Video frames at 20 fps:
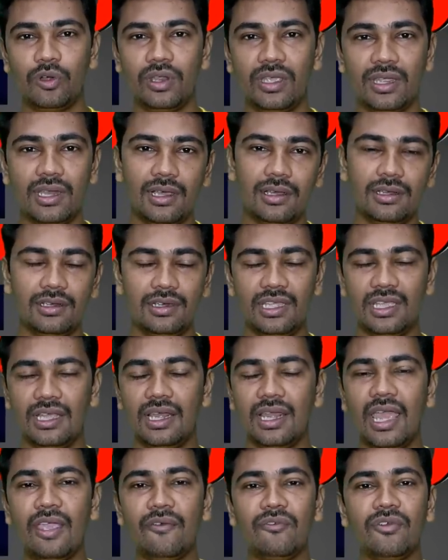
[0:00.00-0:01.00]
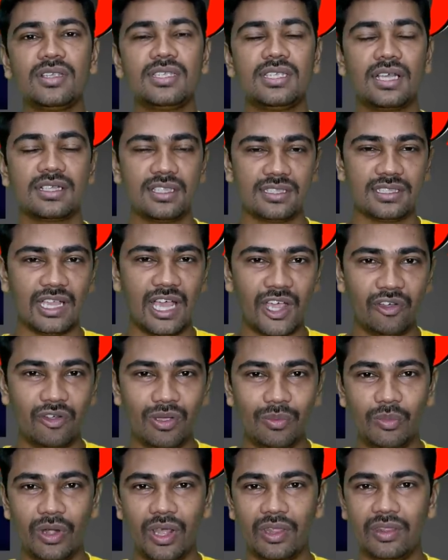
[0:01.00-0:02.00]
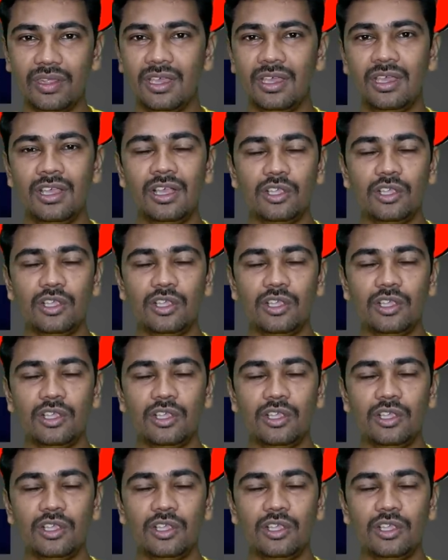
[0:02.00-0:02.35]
போனீங்கன்னா நீங்கள் லைஃப்பில் சக்ஸஸ் ஆகவே முடியாது